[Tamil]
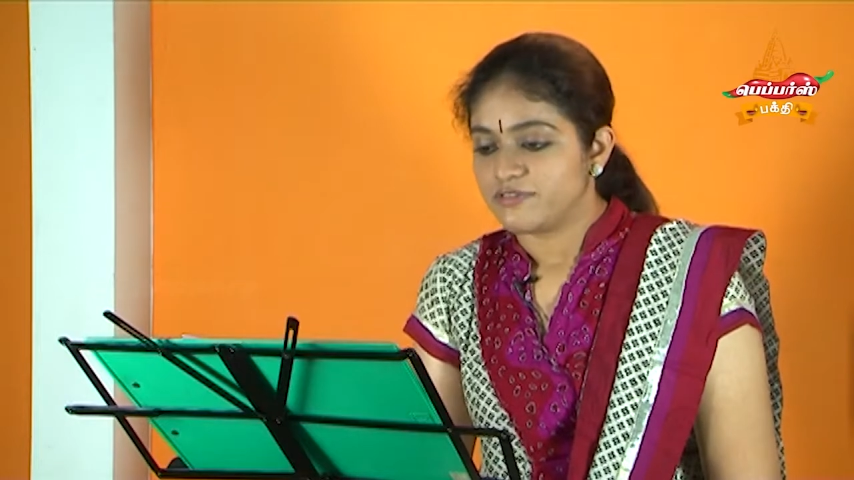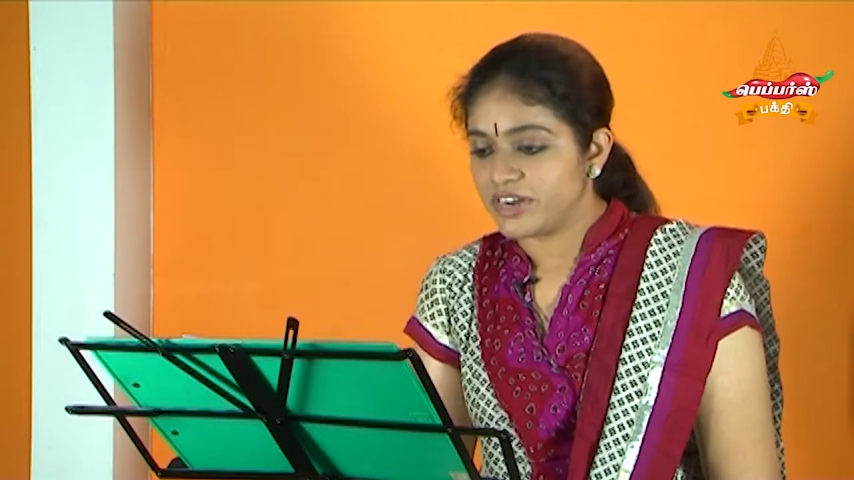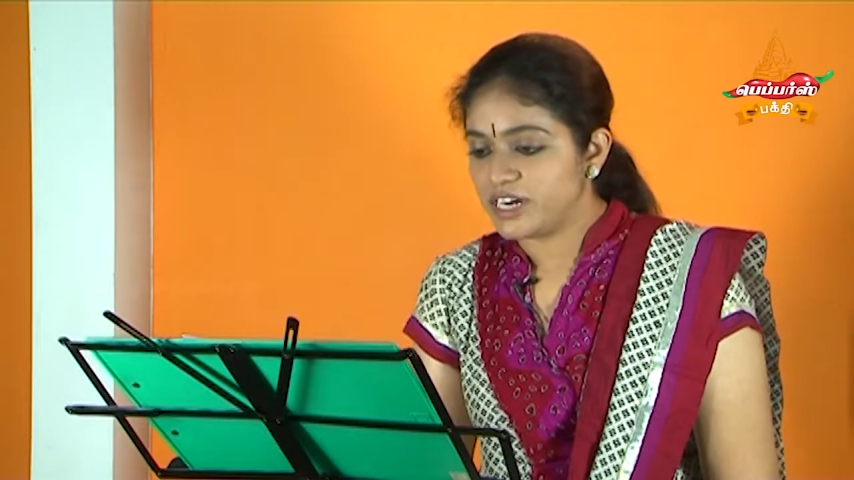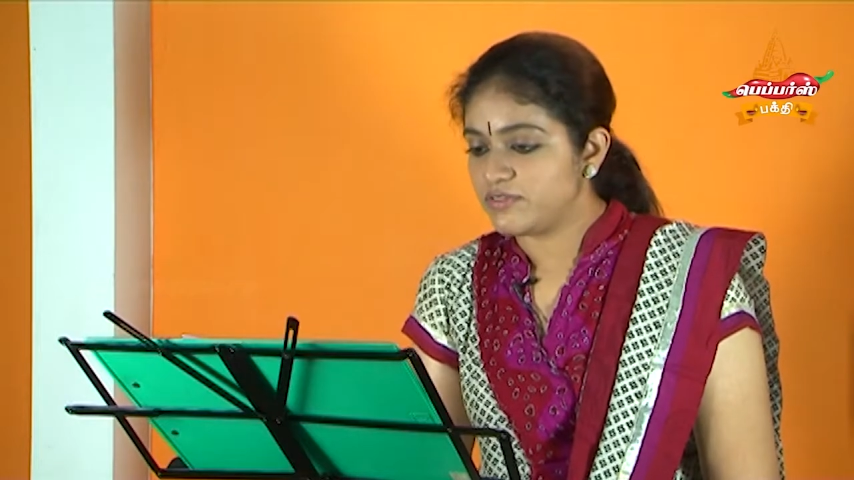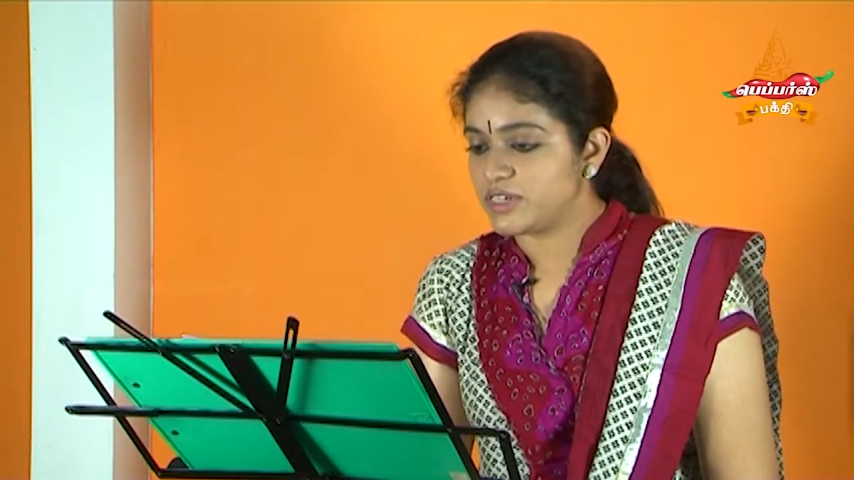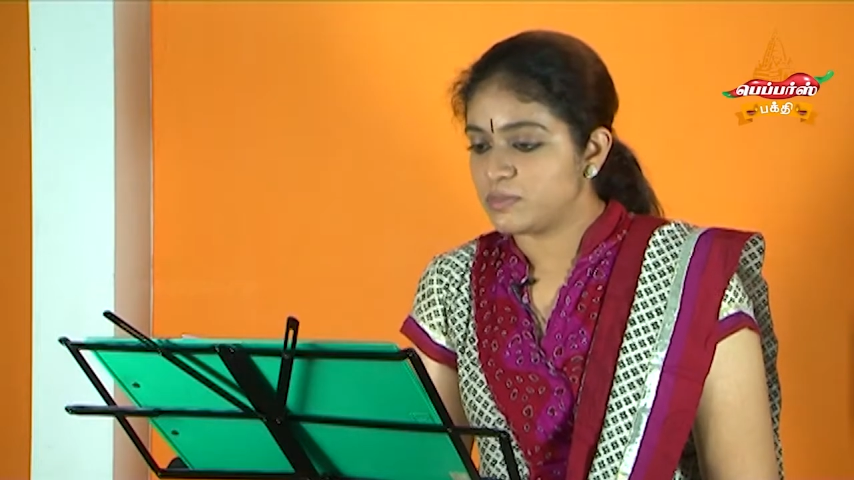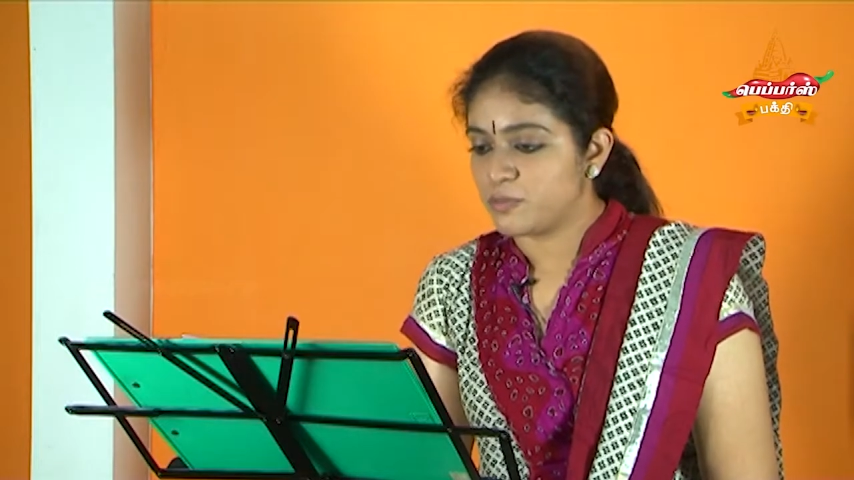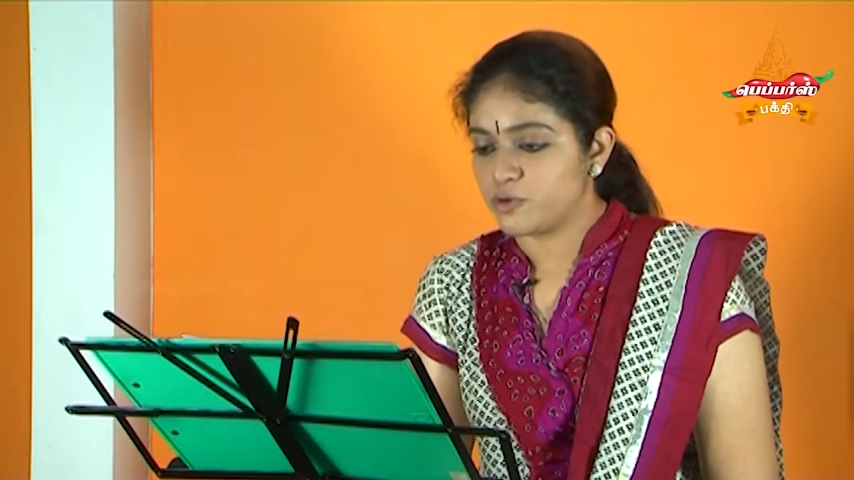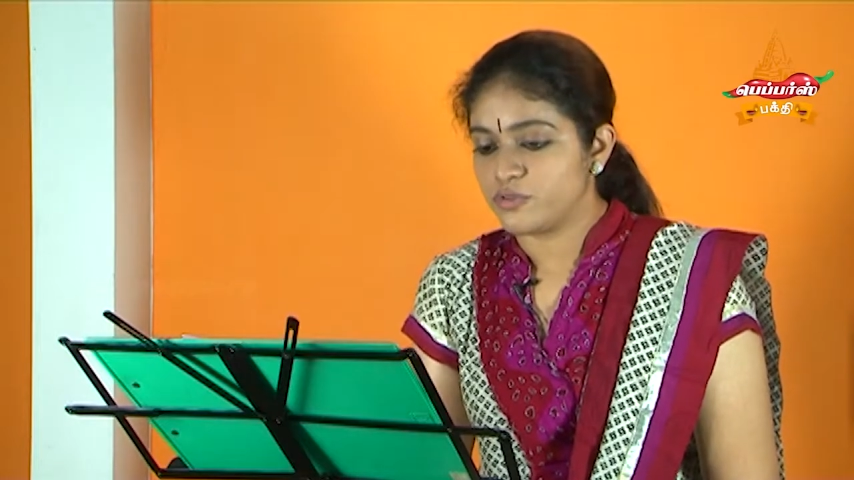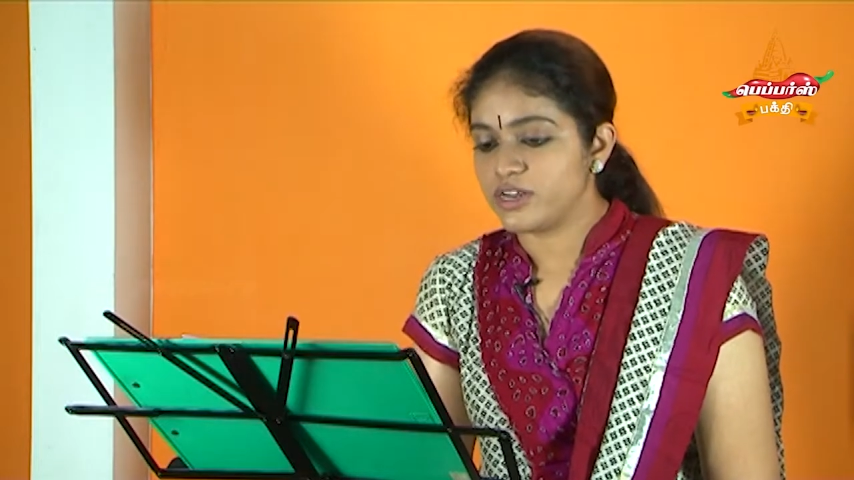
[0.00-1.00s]
வீழ்வது
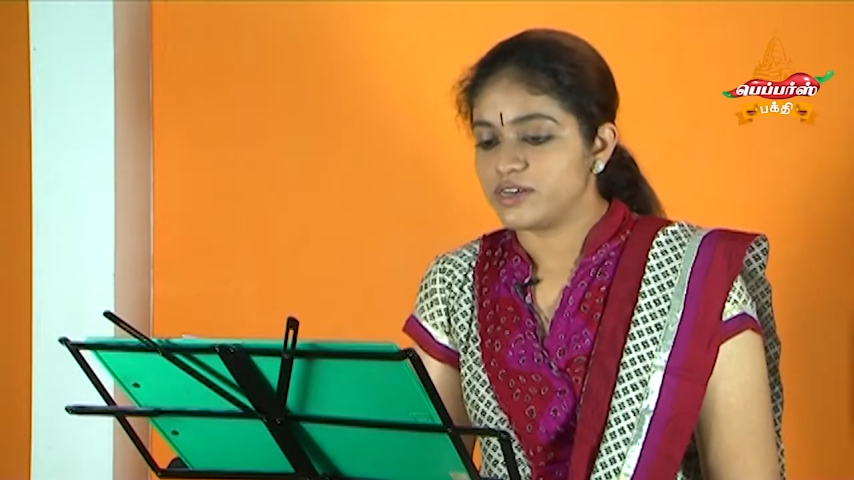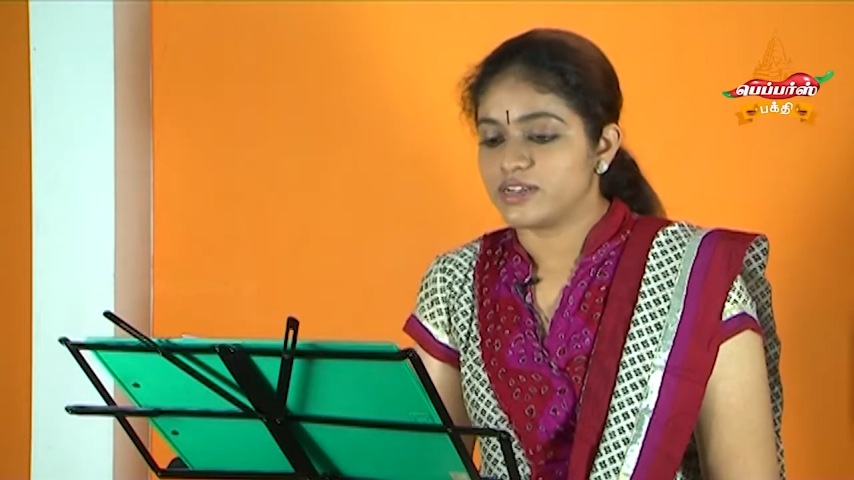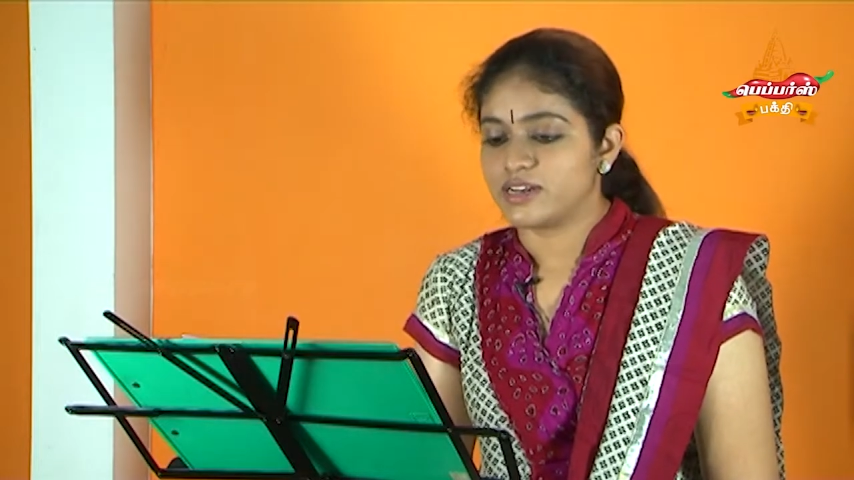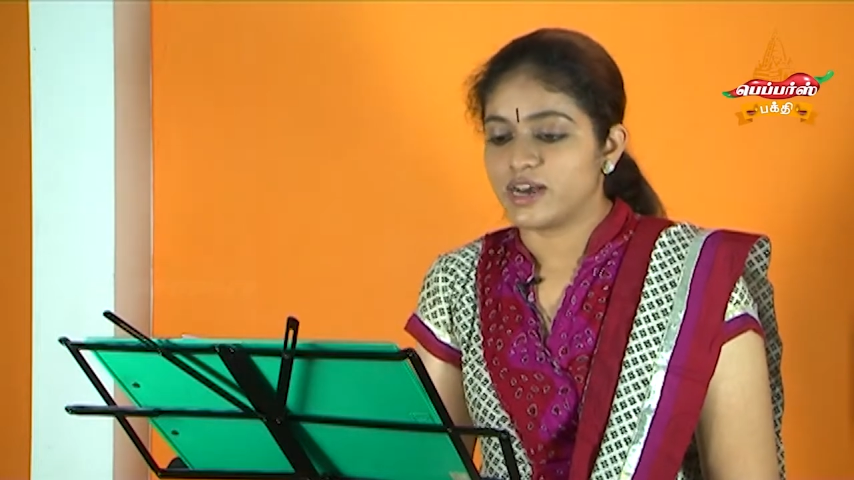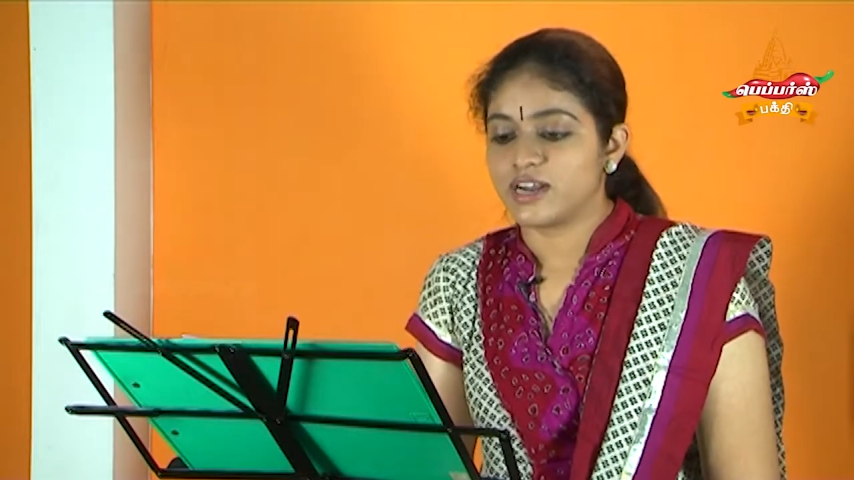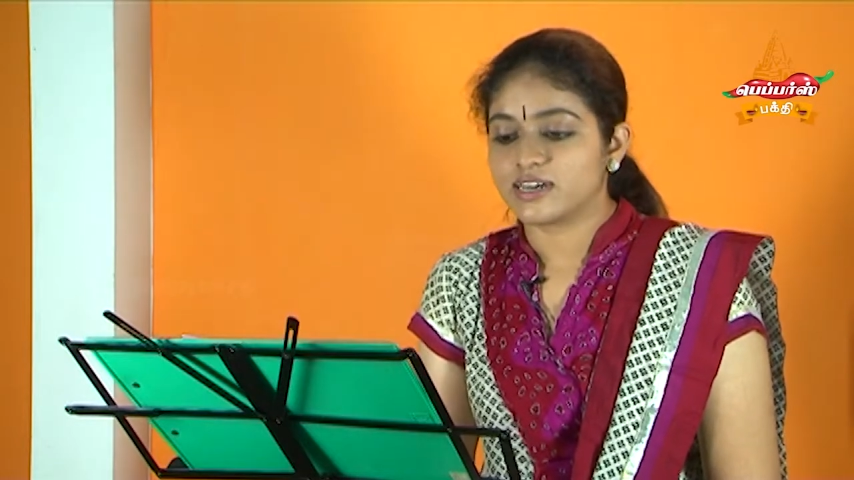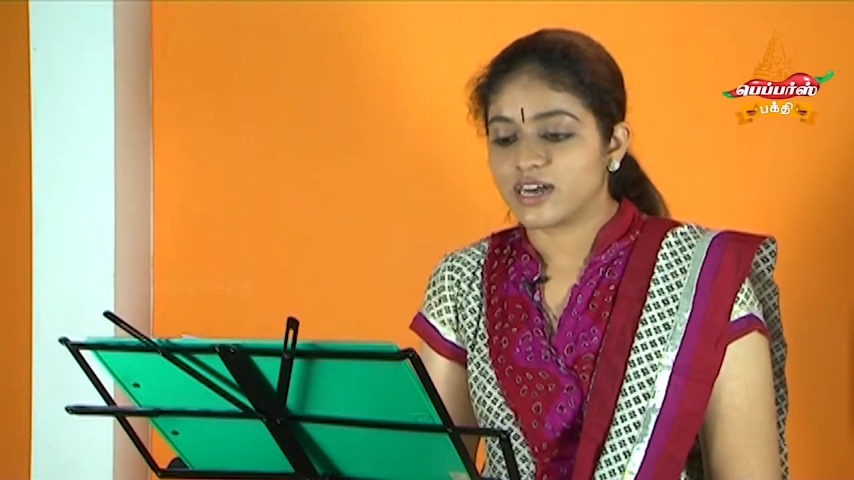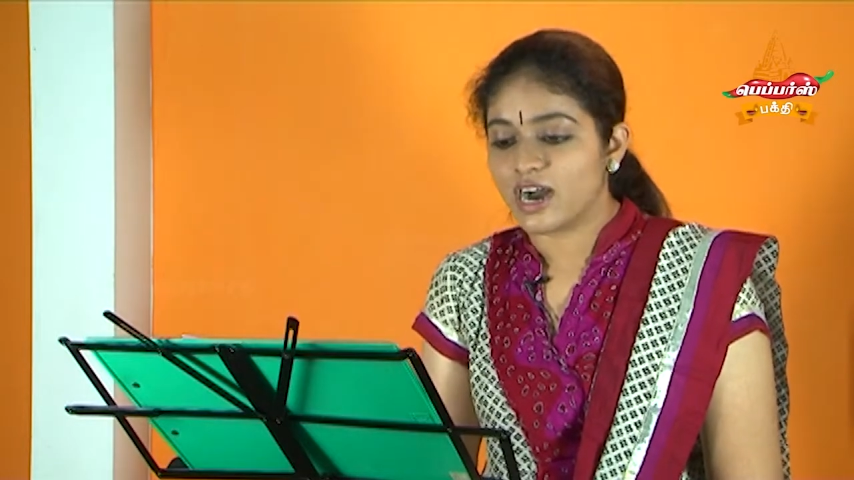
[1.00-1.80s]
போன்று நான்